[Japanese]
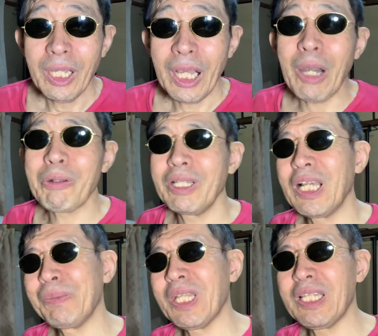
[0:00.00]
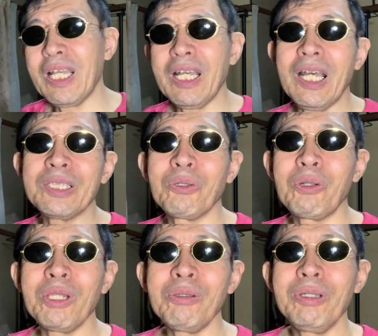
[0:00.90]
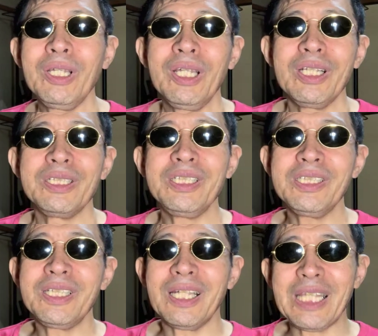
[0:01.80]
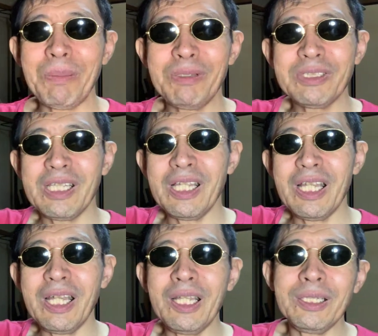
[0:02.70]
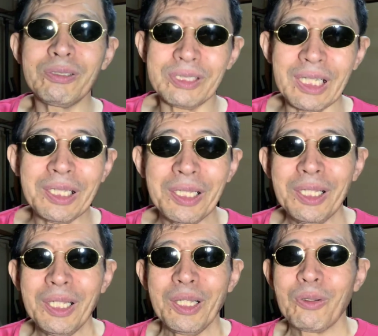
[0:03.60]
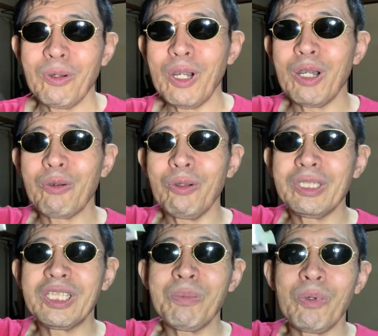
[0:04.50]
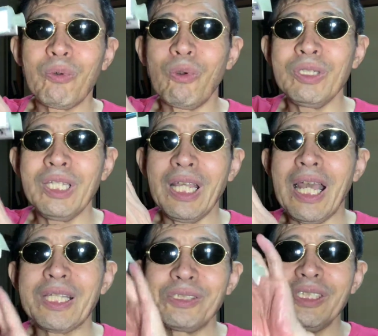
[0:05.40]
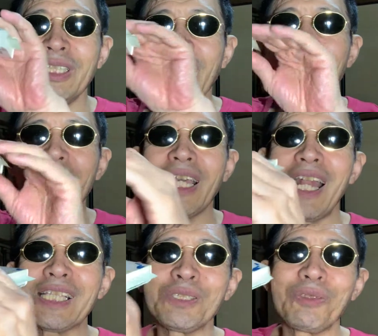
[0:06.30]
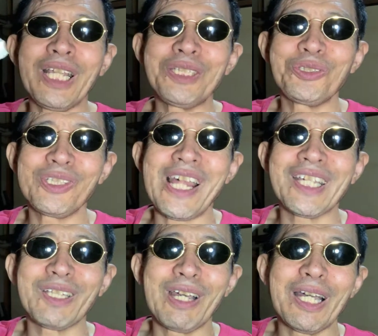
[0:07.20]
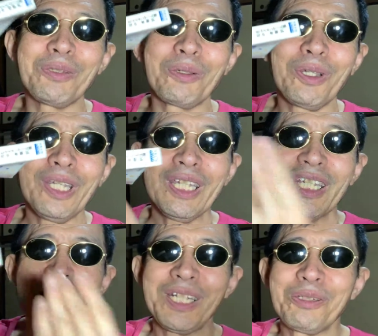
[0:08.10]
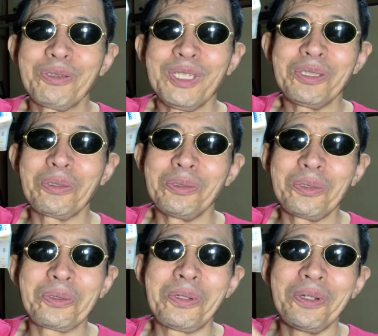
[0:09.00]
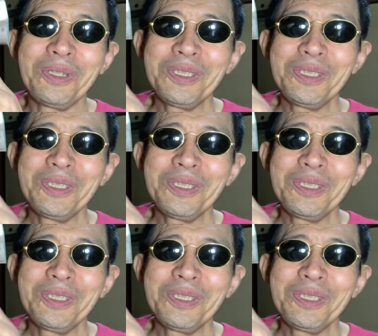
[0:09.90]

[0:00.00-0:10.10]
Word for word: あ俺はダメだなと俺の人生頭打ちだなとさこうこう言ってもここに熱いねガラスの天井じゃないけどあのヒラリー・クリントンのこ